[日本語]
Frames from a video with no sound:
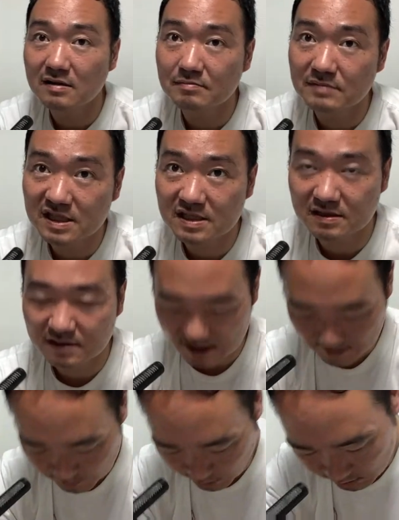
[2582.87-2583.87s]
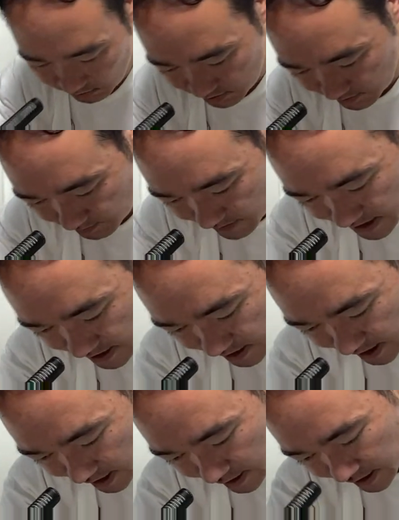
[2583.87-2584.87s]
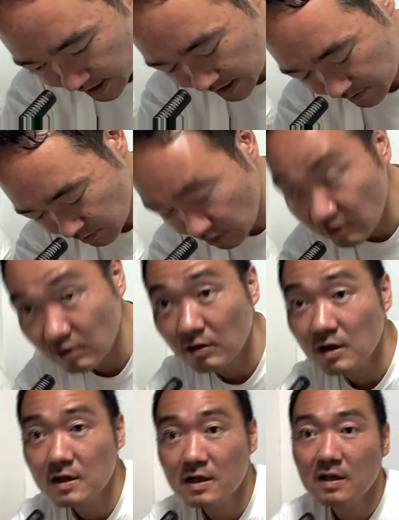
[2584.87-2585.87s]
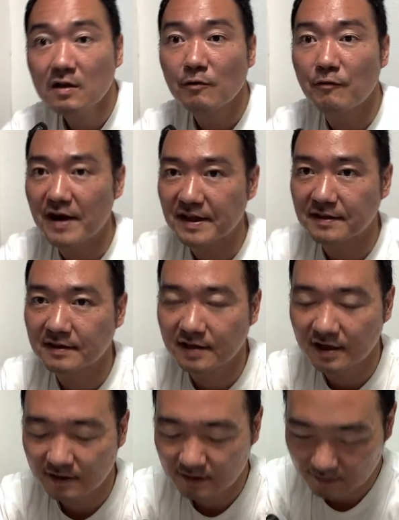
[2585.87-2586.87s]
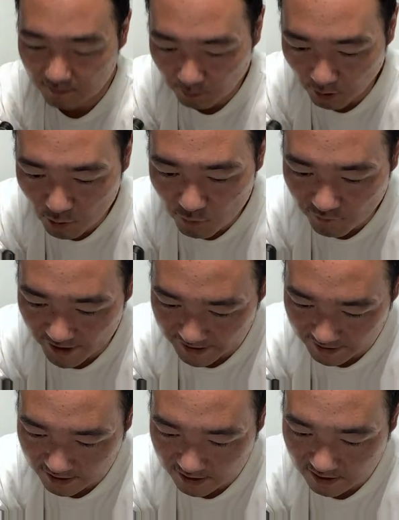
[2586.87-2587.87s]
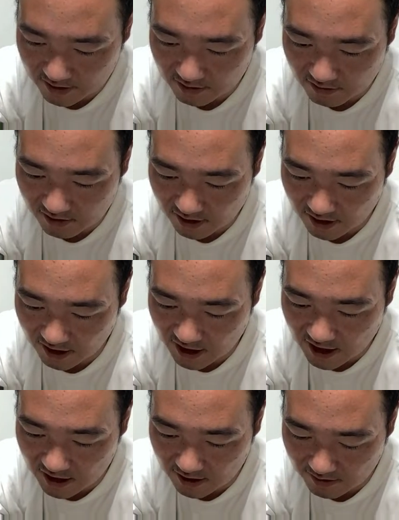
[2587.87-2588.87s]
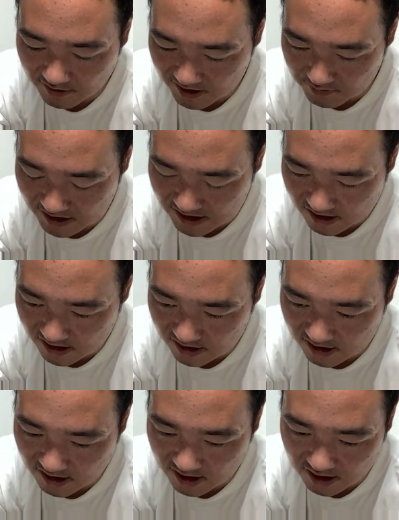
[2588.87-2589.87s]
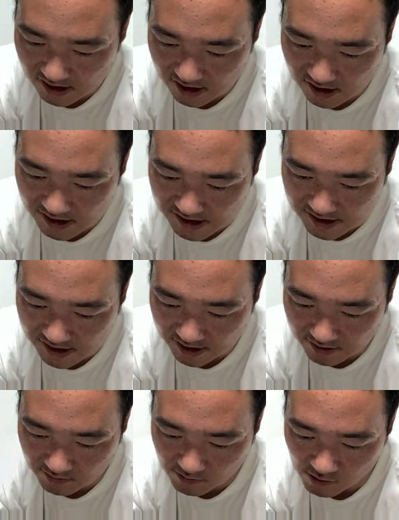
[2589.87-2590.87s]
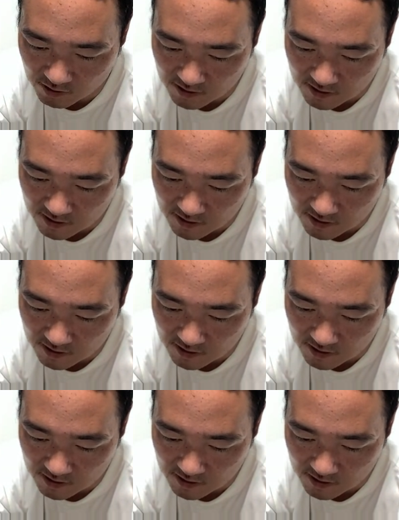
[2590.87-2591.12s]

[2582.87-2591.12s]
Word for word: 皆さんね盆祭り盆ファイトボンフェットっていうといい祭りですけども、